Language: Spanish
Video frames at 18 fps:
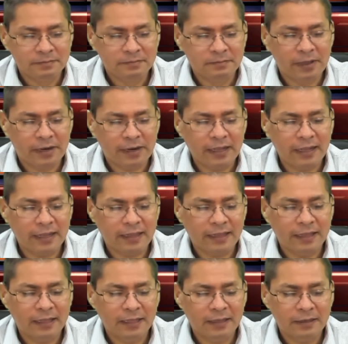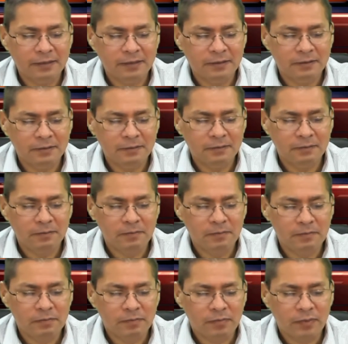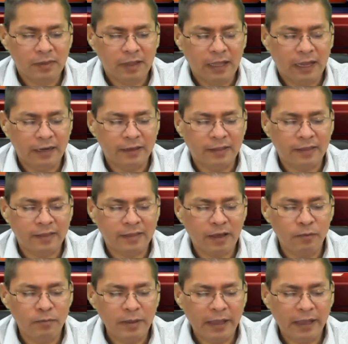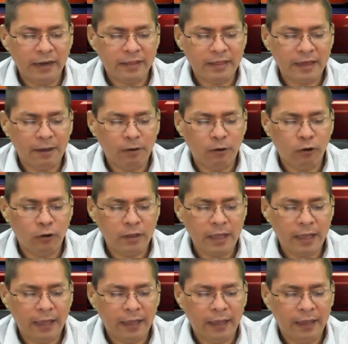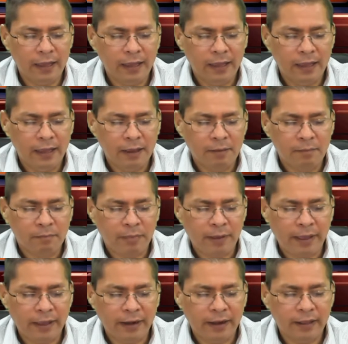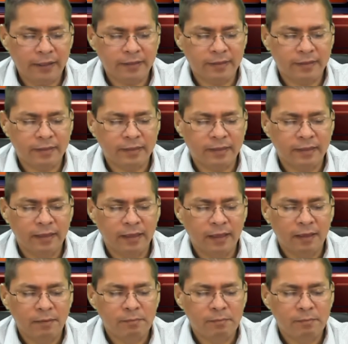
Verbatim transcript: ¿verdad? Así es. Al licenciado Miguel Chagoya Pérez,